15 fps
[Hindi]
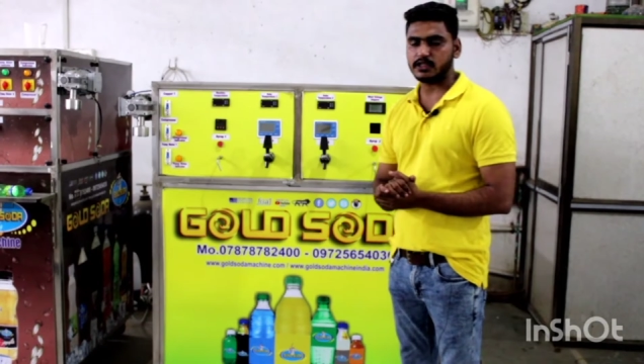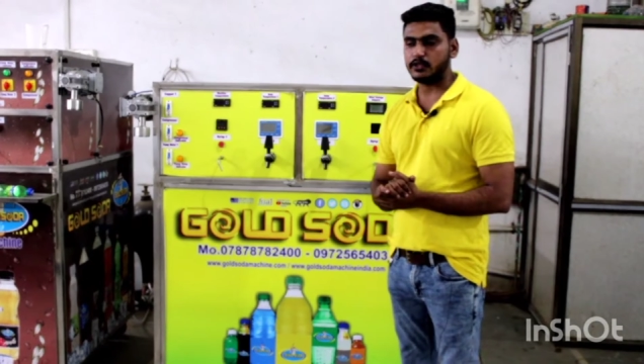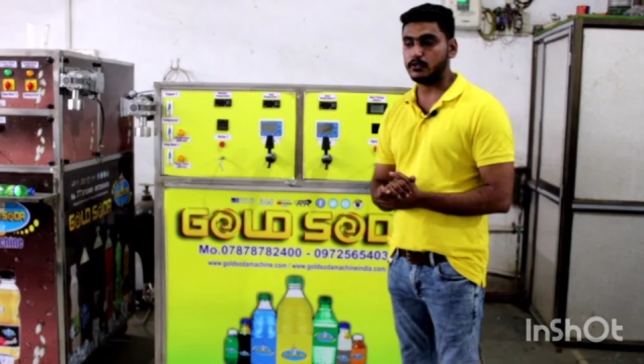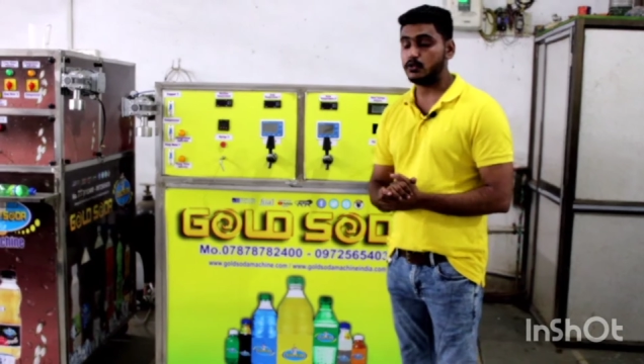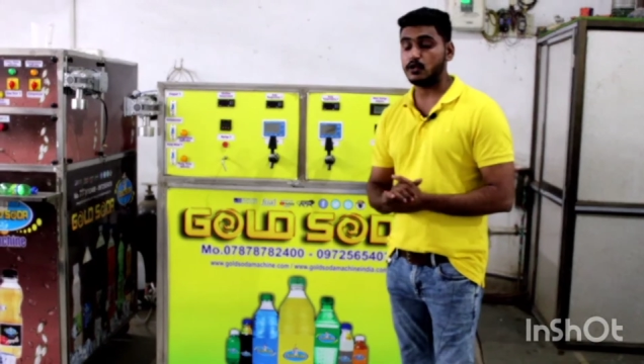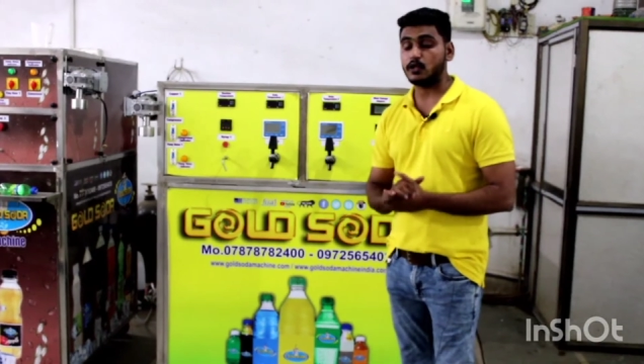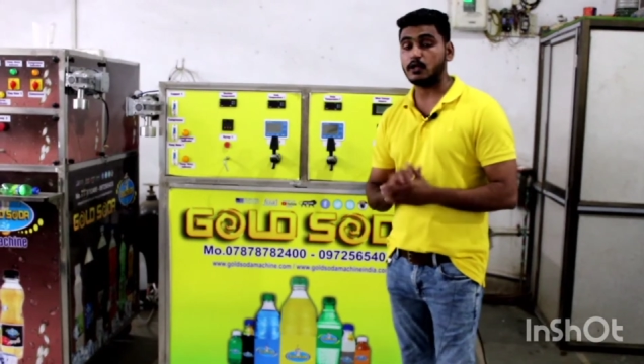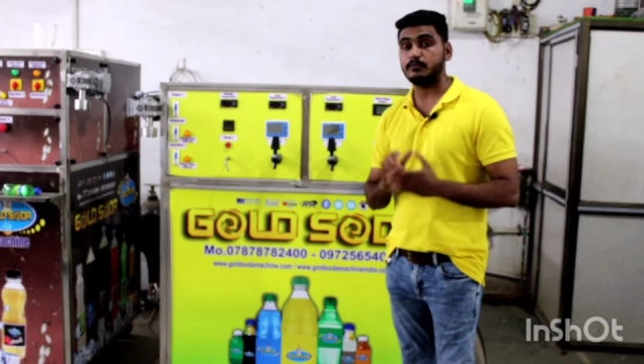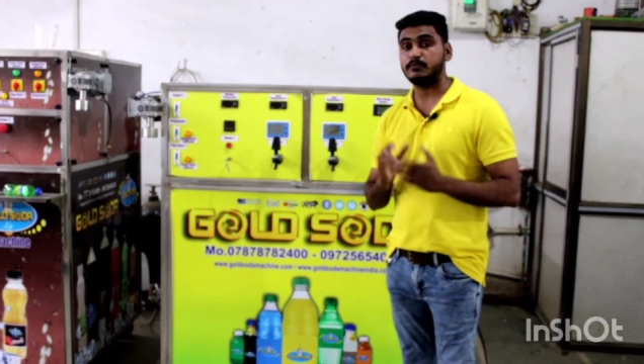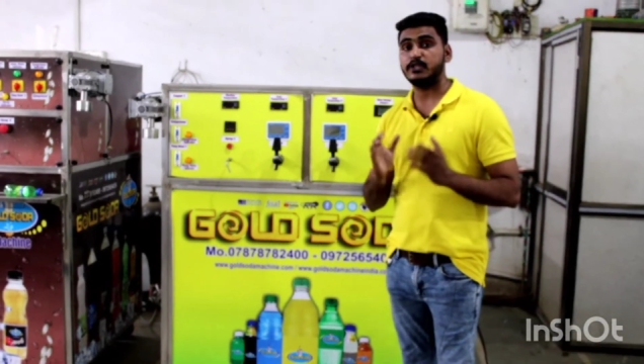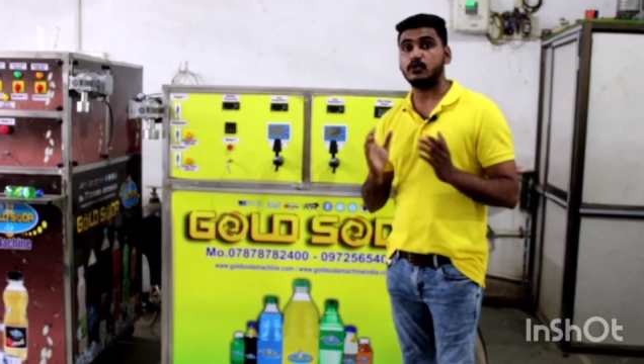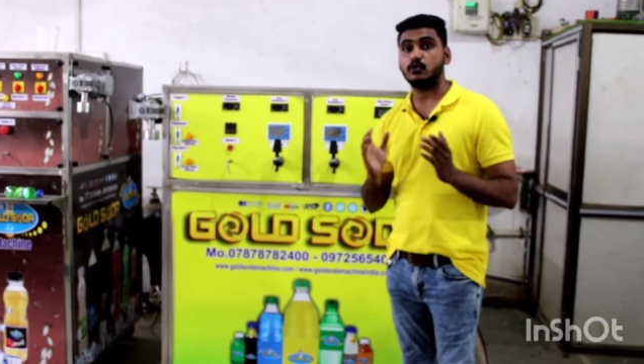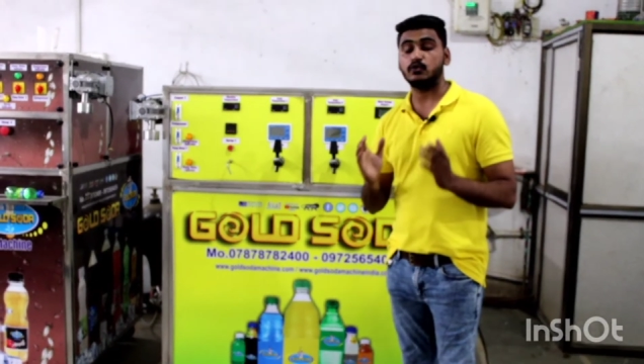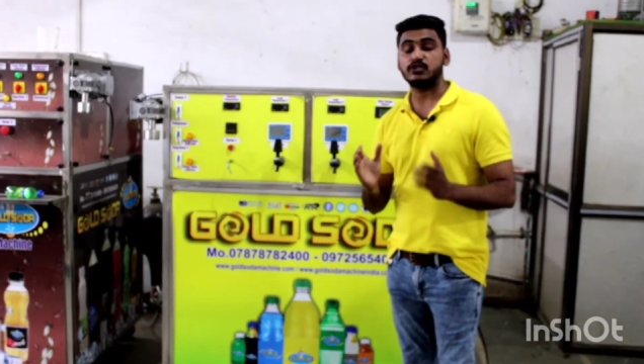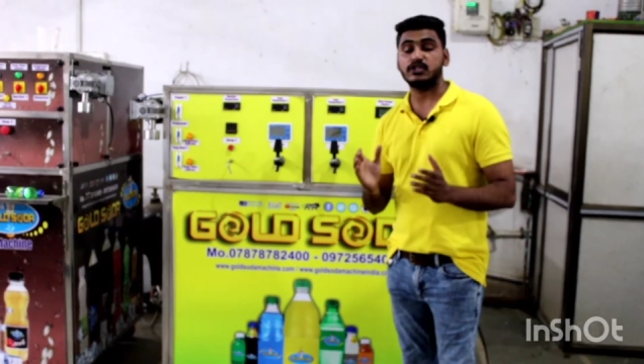हो और
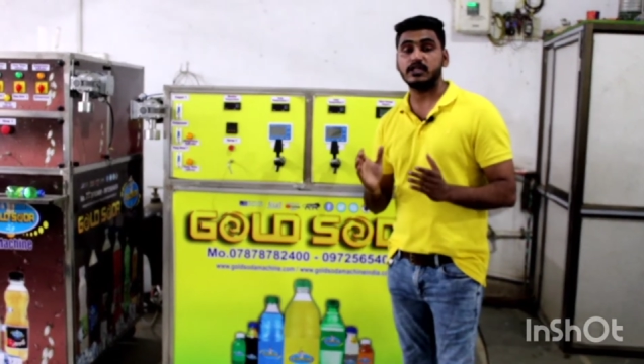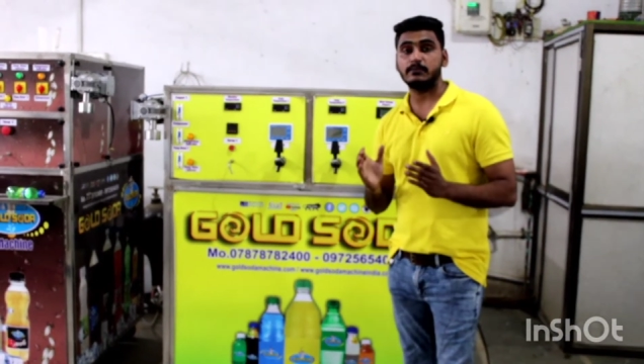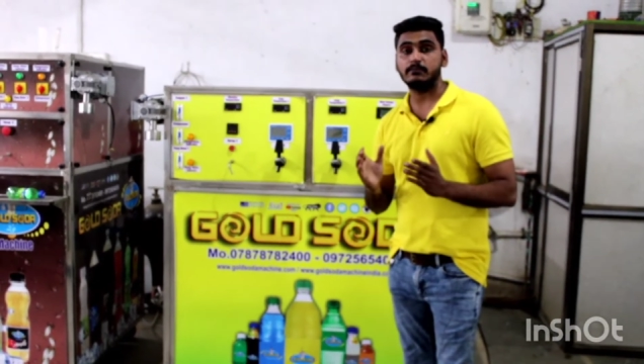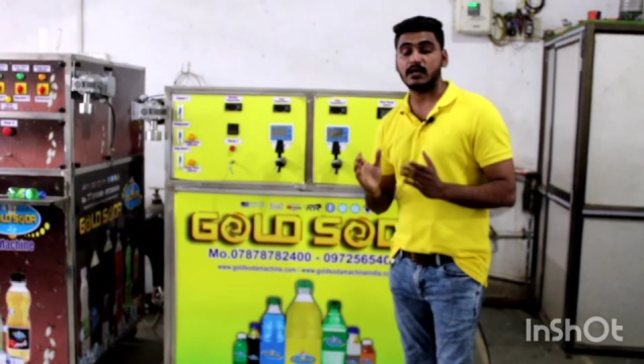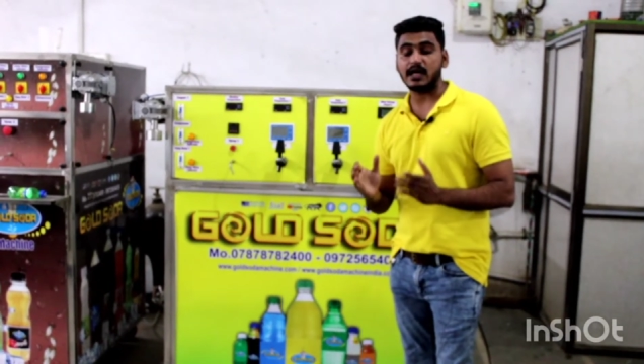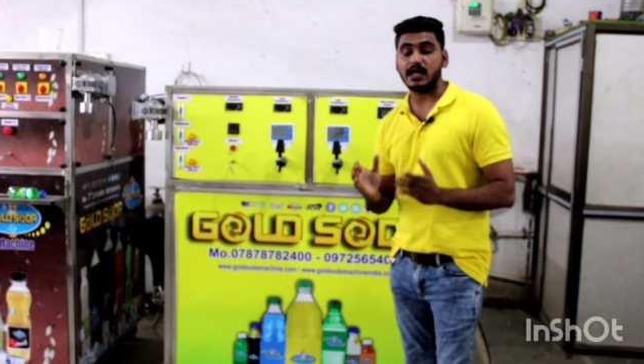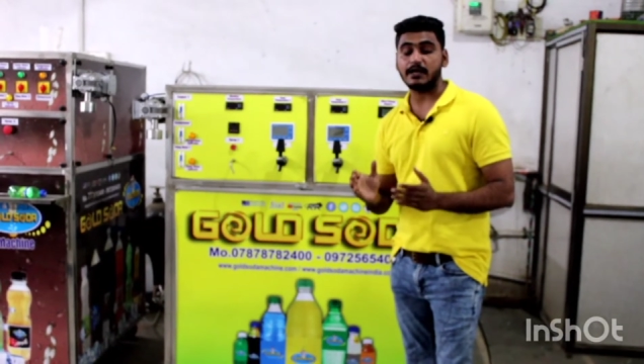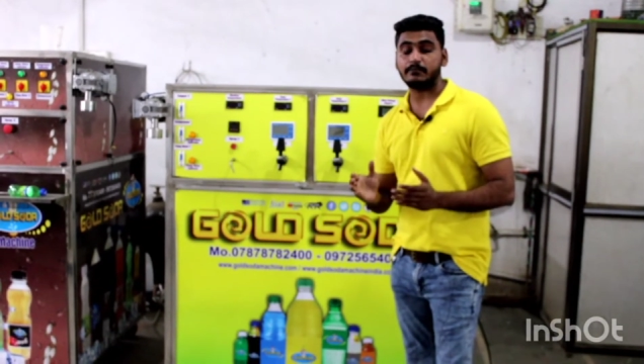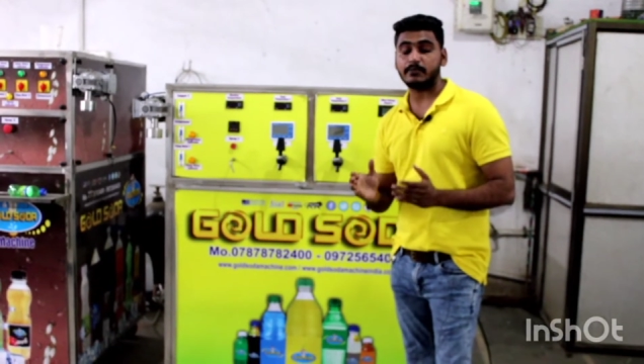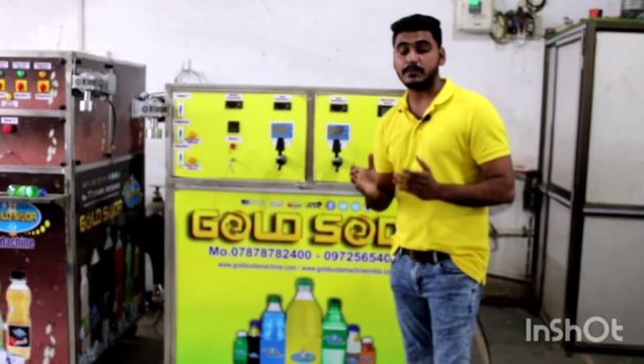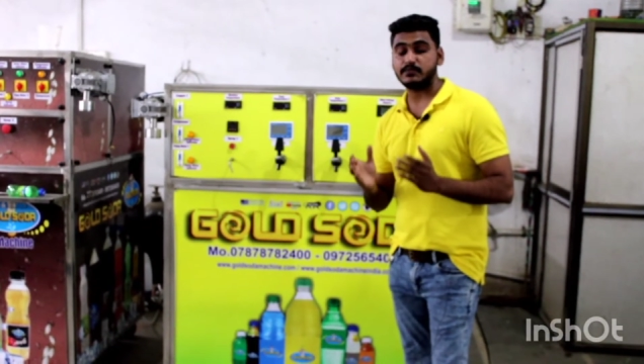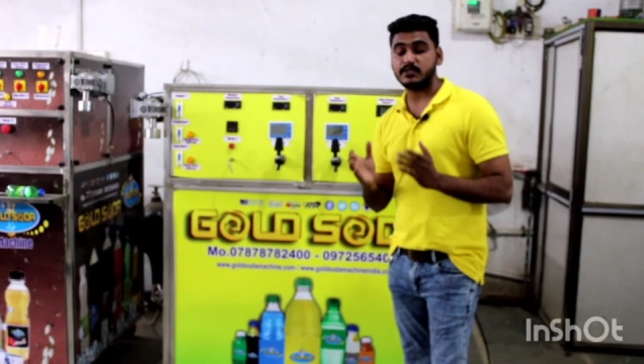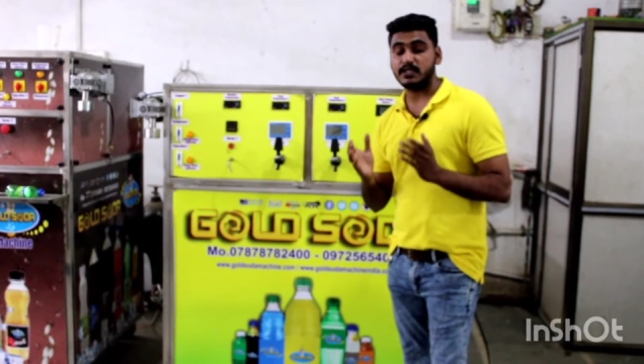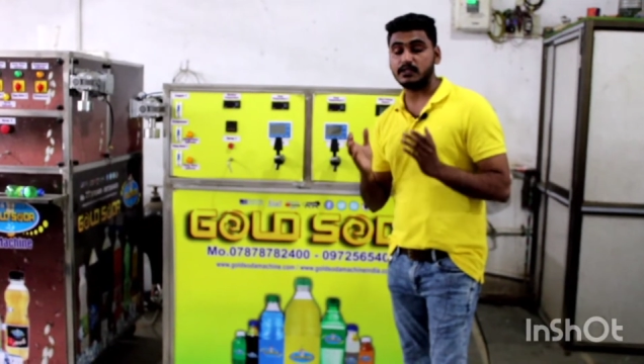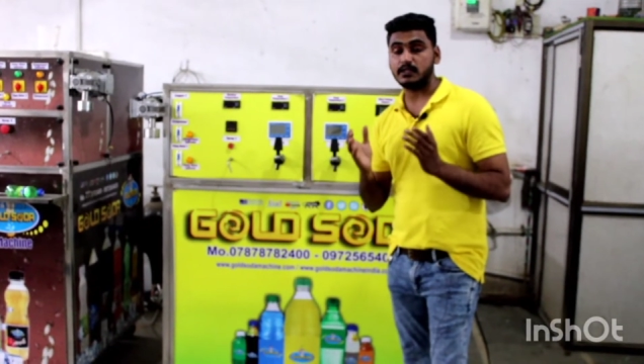अपनी खुद की ब्रांड
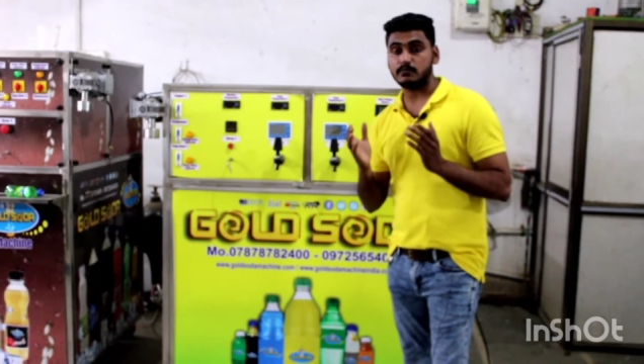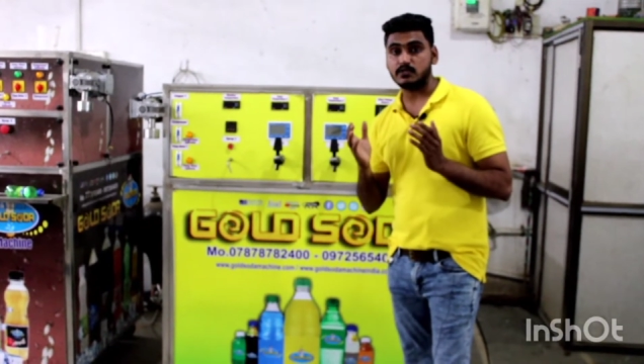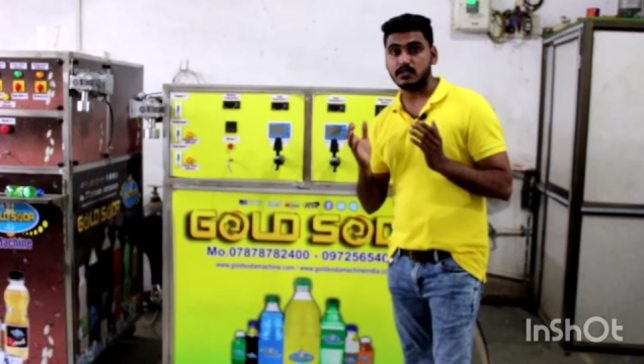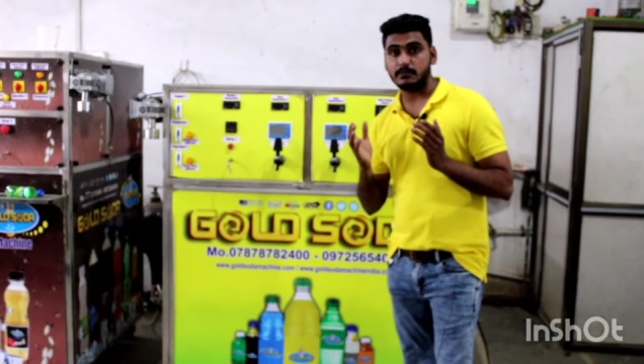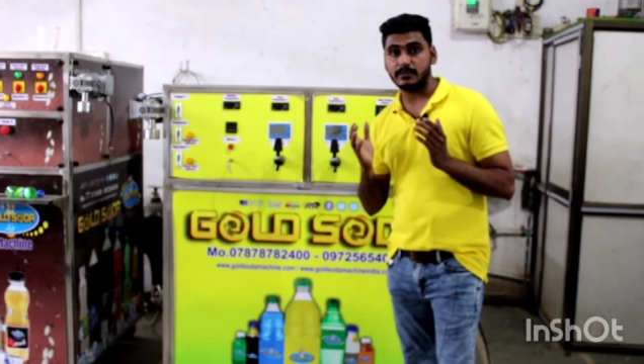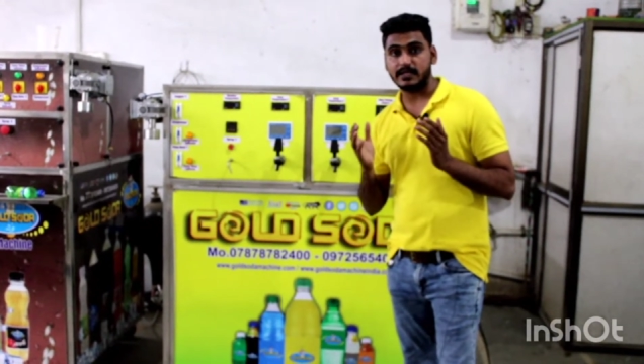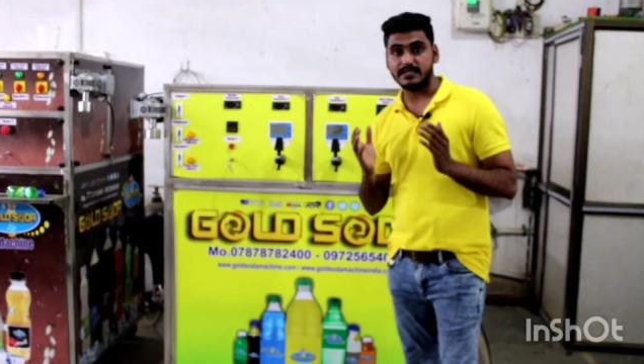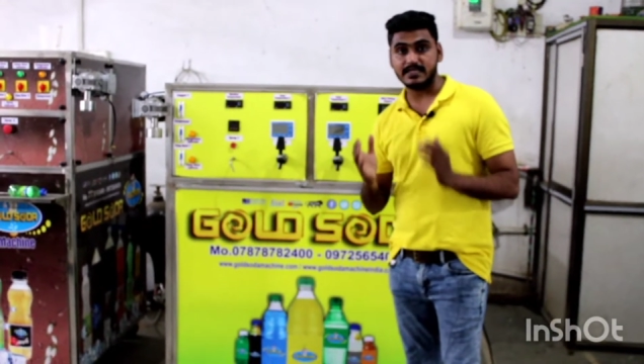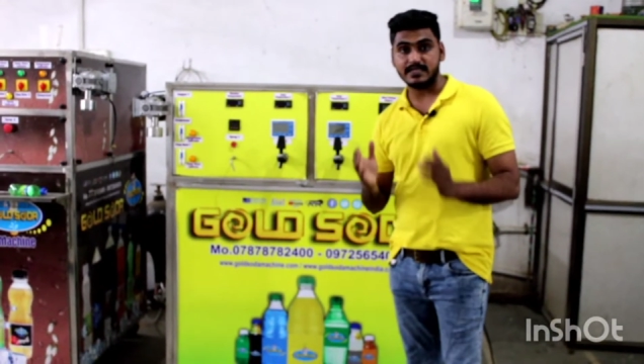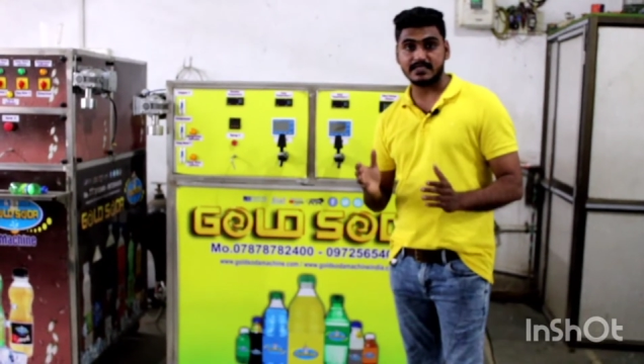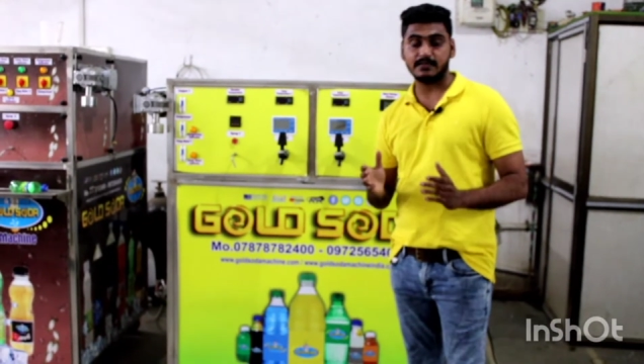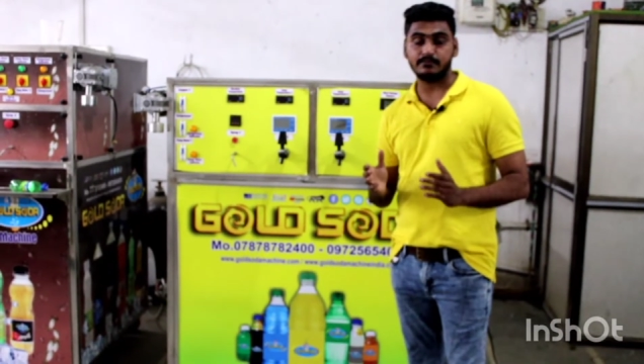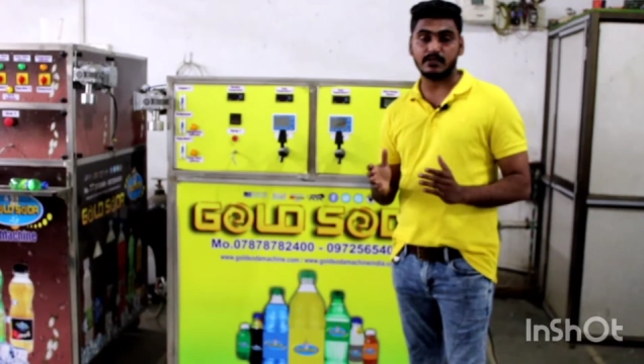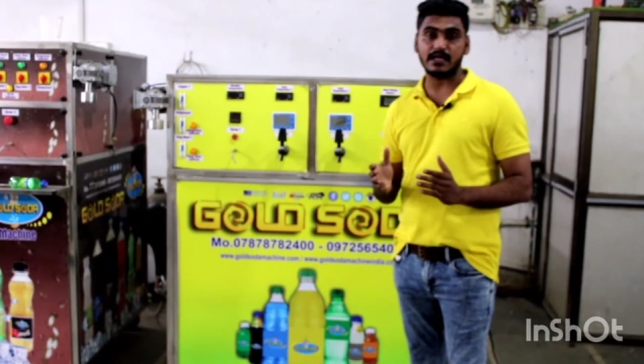पेप्सी थम्सअप के जैसे